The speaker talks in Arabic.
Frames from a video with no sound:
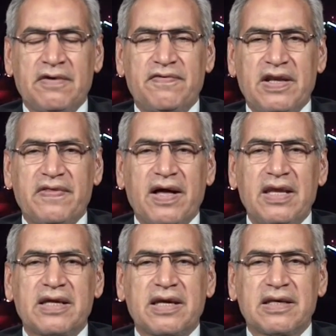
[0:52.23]

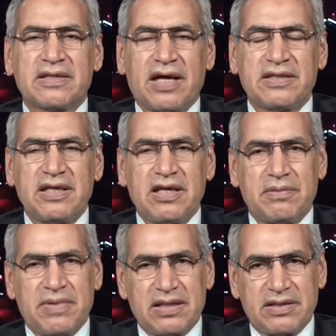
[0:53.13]
فلذلك تعديل
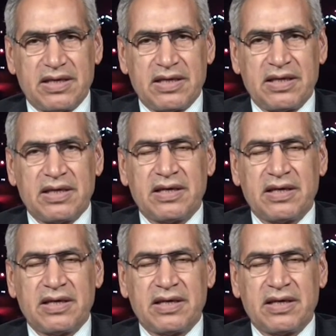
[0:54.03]
المادة